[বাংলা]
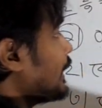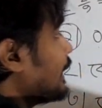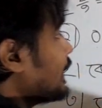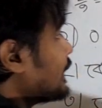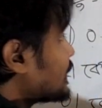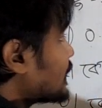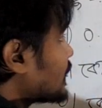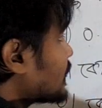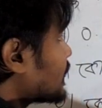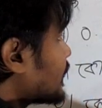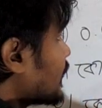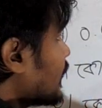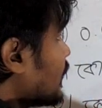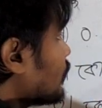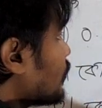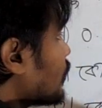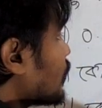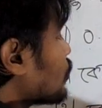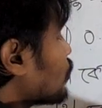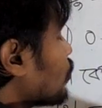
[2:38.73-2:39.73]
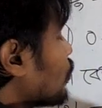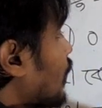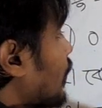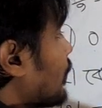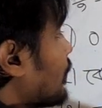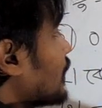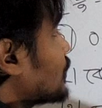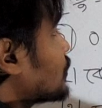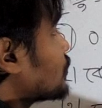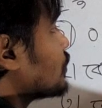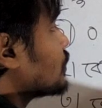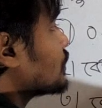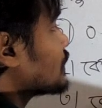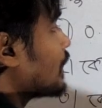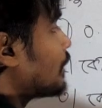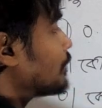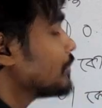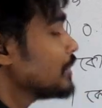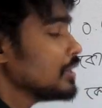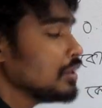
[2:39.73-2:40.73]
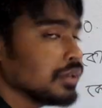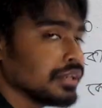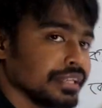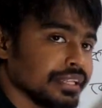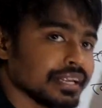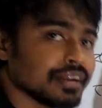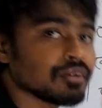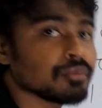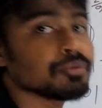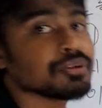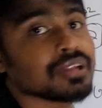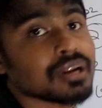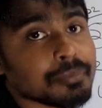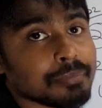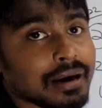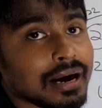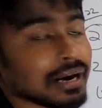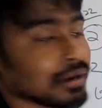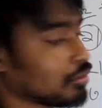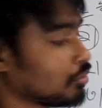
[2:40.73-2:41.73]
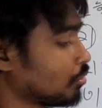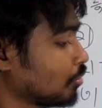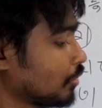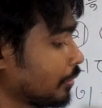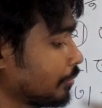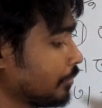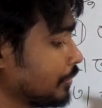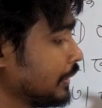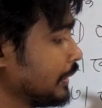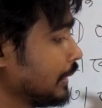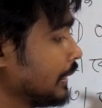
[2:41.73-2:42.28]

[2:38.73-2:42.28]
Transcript: এটা জাস্ট ক্যালকুলেটর তুললাম একচল্লিশকে আমি নিরানব্বই দ্বারা ভাগ করলাম